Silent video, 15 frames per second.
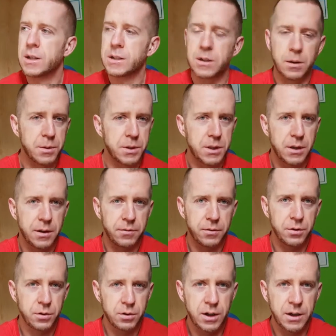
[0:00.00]
zrobić sobie
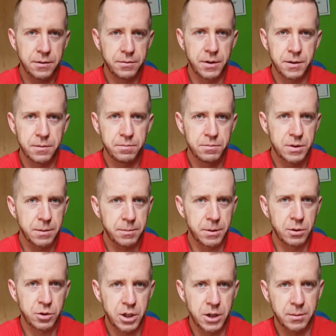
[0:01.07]
fotografię
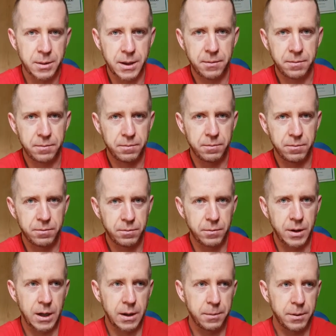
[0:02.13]
samego siebie,
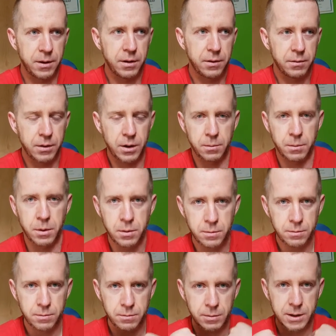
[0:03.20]
najlepiej, wiadomo,
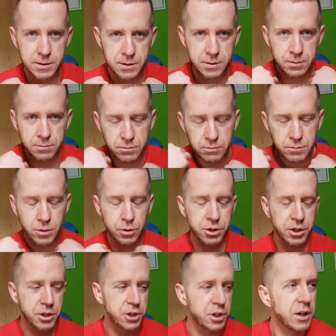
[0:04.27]
bez
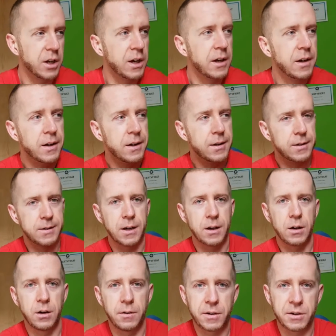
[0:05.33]
odzieży,
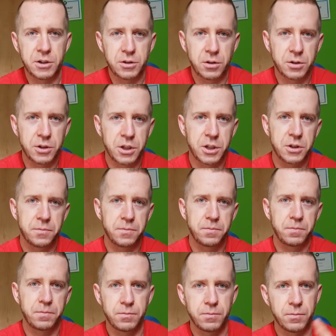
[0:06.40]
zachować to gdzieś
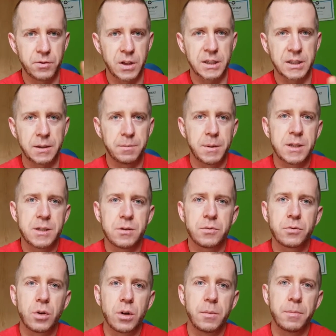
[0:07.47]
w takim miejscu,
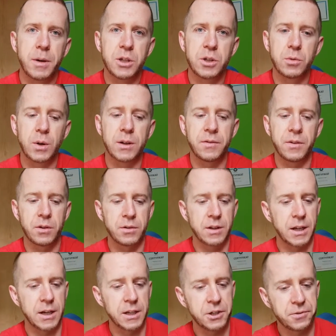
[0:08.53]
w którym będzie łatwiej
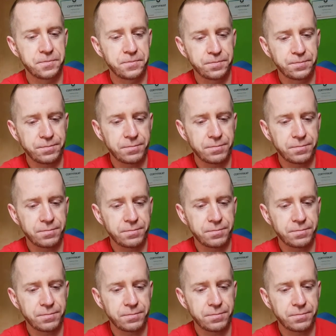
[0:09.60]
odnaleźć